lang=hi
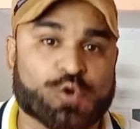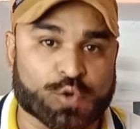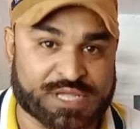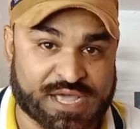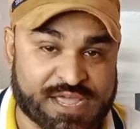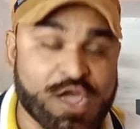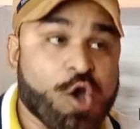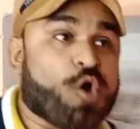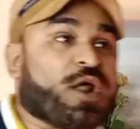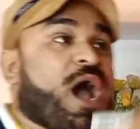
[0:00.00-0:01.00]
में ग्रो किया है
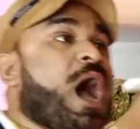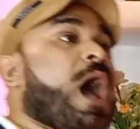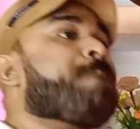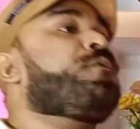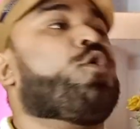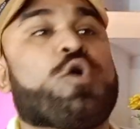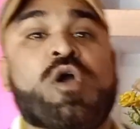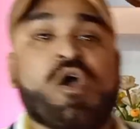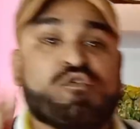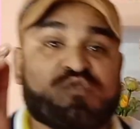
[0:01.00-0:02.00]
और आप लोग